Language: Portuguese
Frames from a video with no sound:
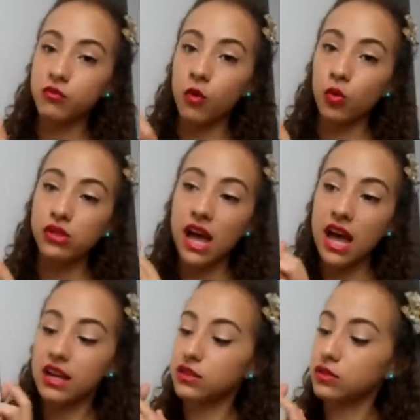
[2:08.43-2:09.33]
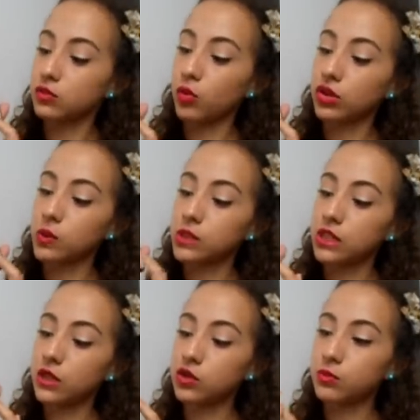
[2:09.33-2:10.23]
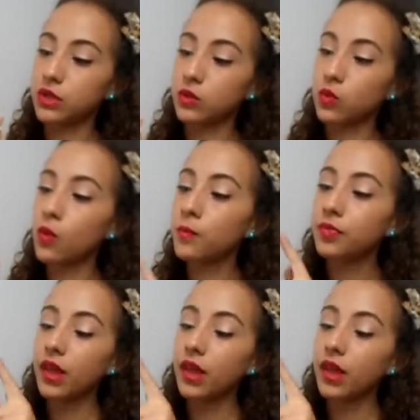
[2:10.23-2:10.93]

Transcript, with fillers: voltar, de botãozinho, de menu.